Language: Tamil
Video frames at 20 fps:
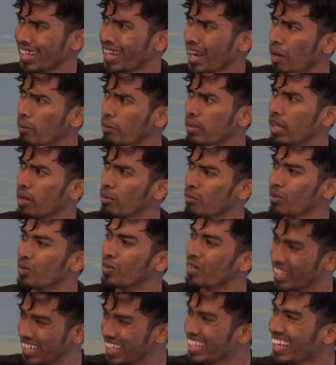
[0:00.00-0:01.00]
அதெல்லாம் அப்படிதான்
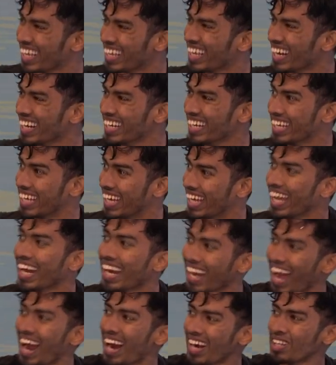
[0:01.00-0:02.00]
ப்ரோ நீங்க இங்கேயே இருங்க
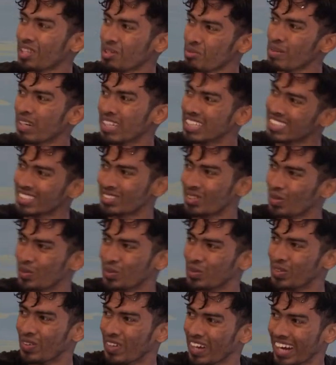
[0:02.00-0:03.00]
நான் ஆனந்துக்கு போய் நீச்சல் சொல்லி கொடுத்துட்டு